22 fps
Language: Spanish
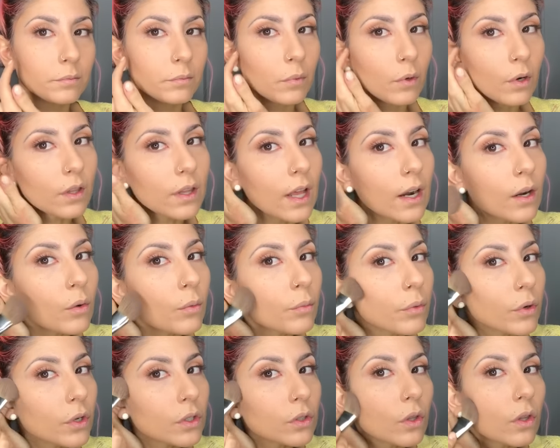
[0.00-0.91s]
por darle
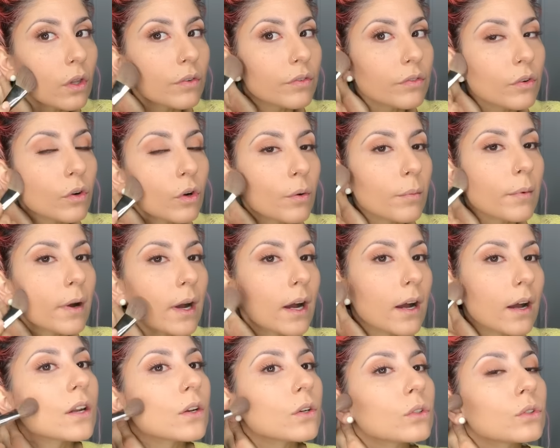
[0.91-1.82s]
un poquito de forma
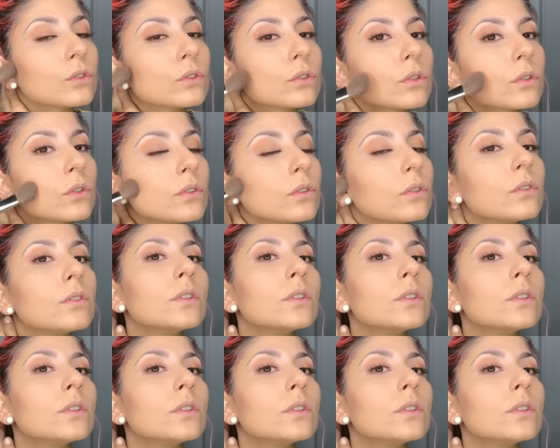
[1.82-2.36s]
al rostro.